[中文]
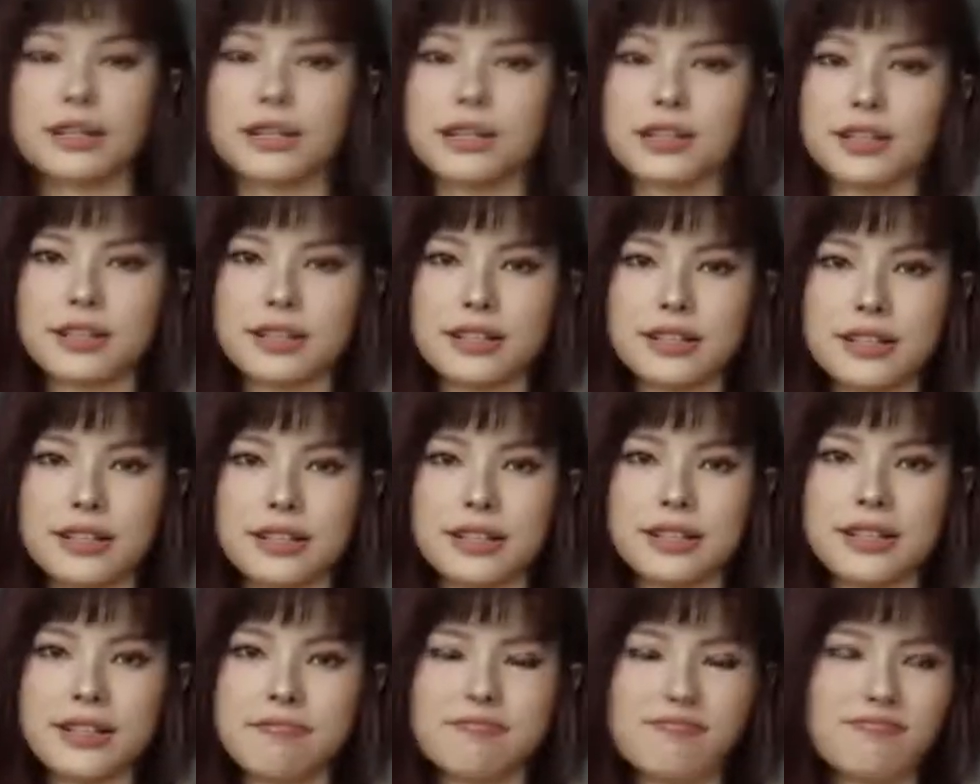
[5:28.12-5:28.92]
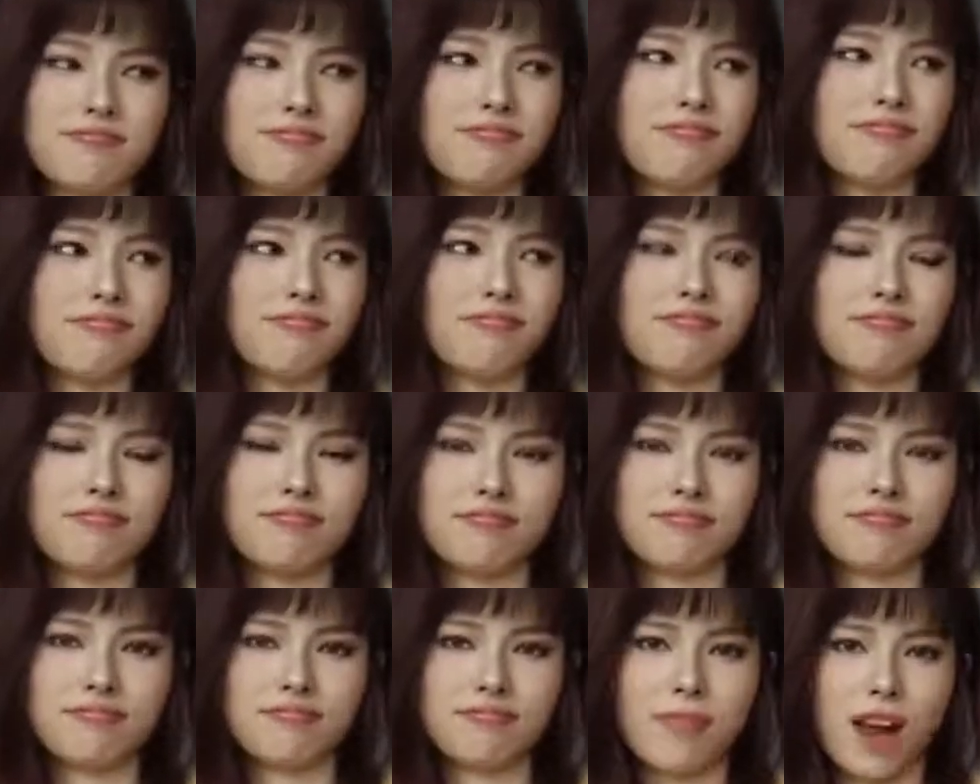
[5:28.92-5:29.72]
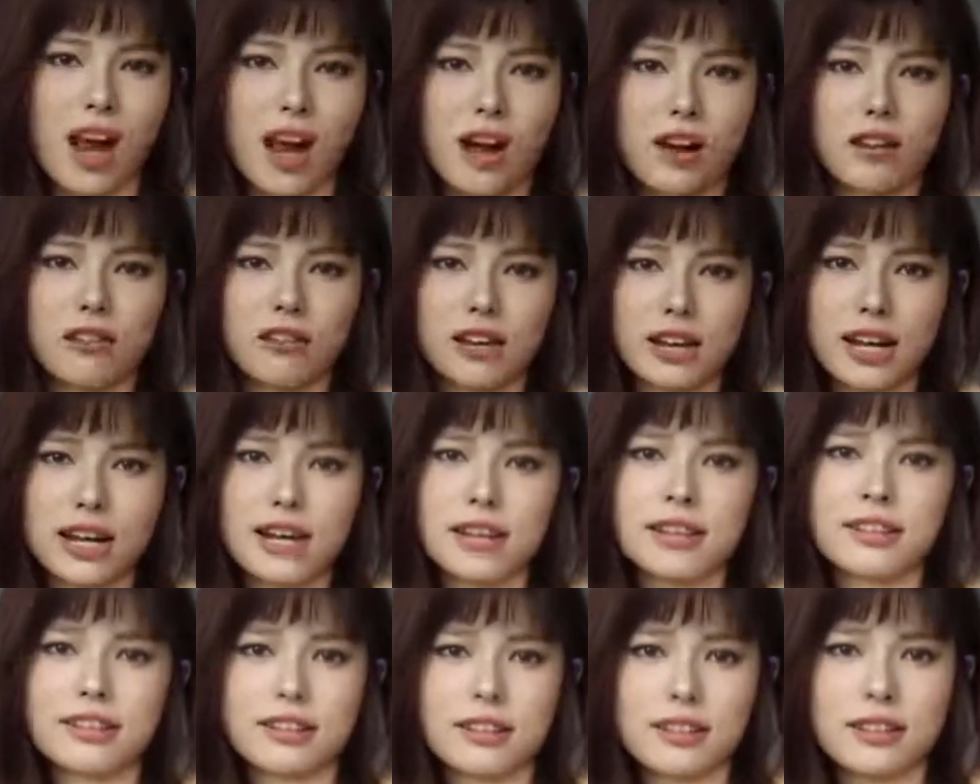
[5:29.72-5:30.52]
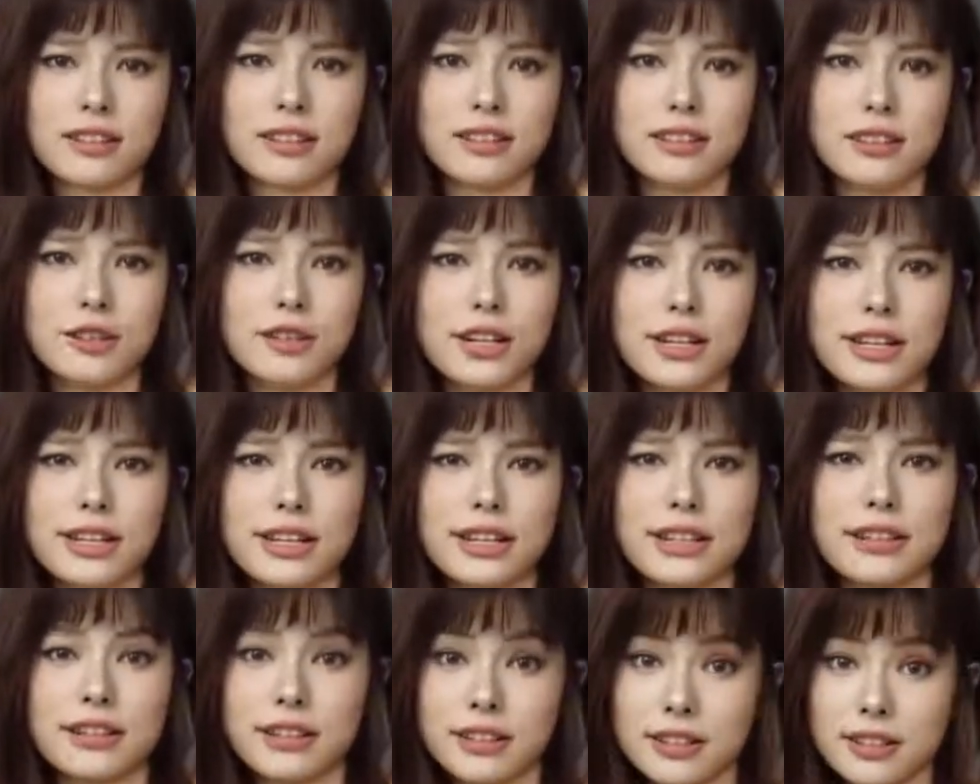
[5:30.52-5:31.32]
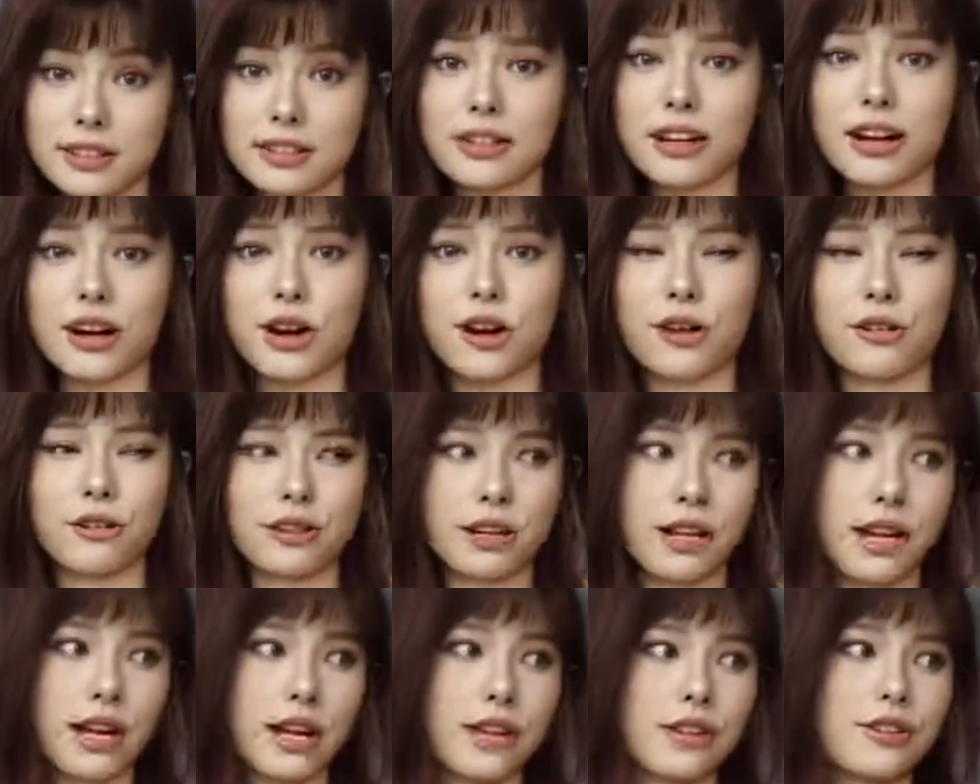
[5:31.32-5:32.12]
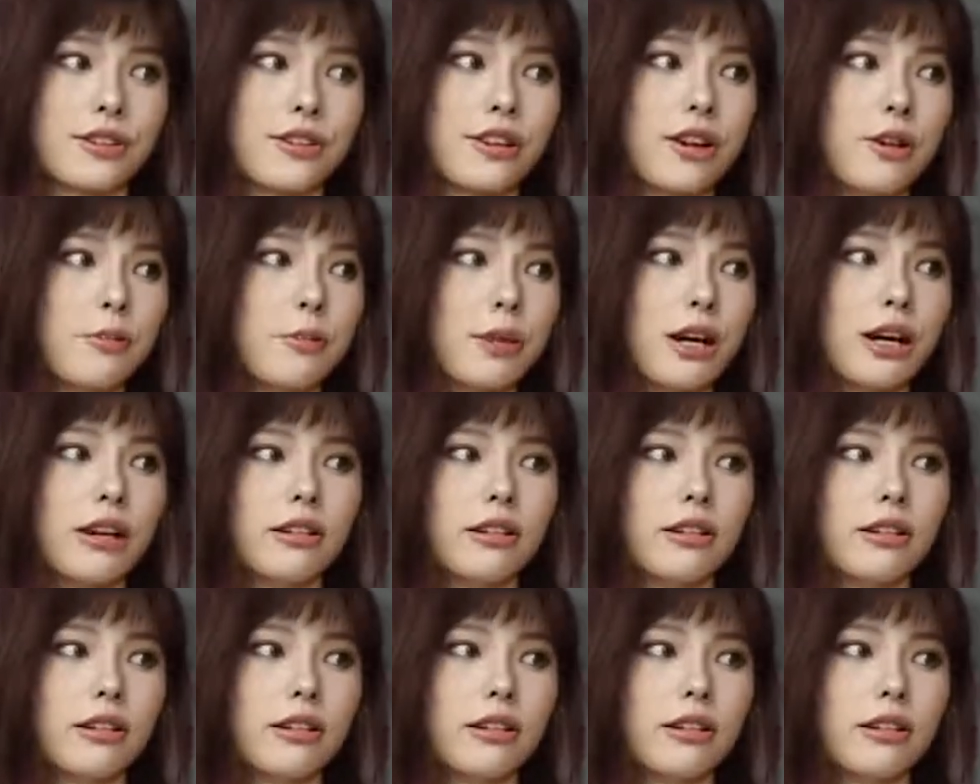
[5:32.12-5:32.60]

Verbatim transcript: 这件好看的，就它颜色好看，你知道吗？